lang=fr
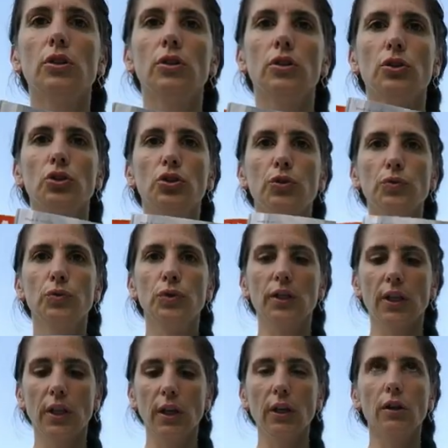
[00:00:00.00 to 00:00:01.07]
euh, je
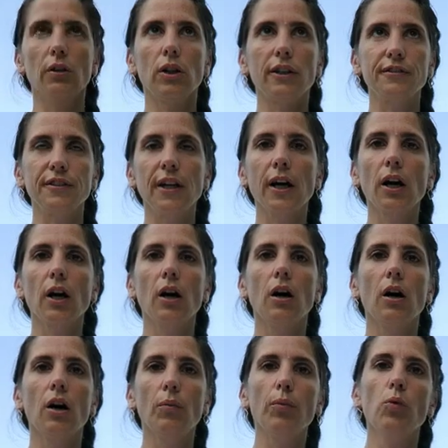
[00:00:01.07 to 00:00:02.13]
voudrais la faire
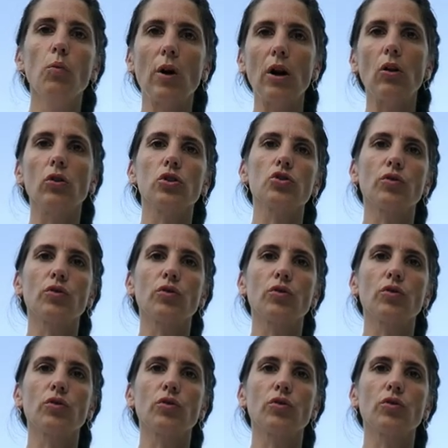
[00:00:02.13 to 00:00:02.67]
un peu moins longue.